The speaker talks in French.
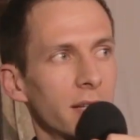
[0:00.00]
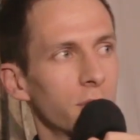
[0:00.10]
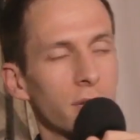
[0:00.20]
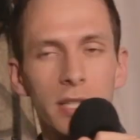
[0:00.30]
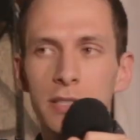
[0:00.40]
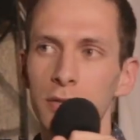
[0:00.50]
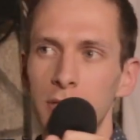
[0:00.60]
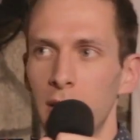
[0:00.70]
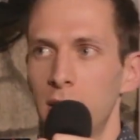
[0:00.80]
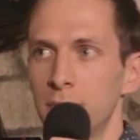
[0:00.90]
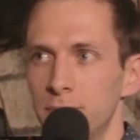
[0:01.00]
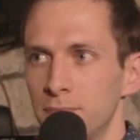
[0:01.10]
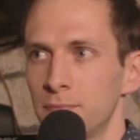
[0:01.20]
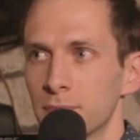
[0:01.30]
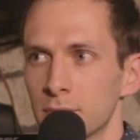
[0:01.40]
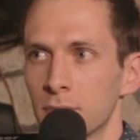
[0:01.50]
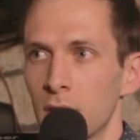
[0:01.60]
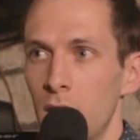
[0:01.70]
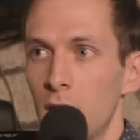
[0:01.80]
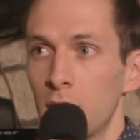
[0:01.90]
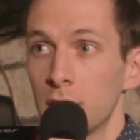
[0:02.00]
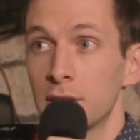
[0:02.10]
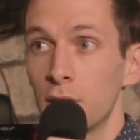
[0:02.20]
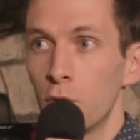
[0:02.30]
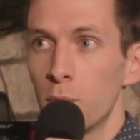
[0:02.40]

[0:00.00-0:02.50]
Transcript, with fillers: et de crise sociale, c'est le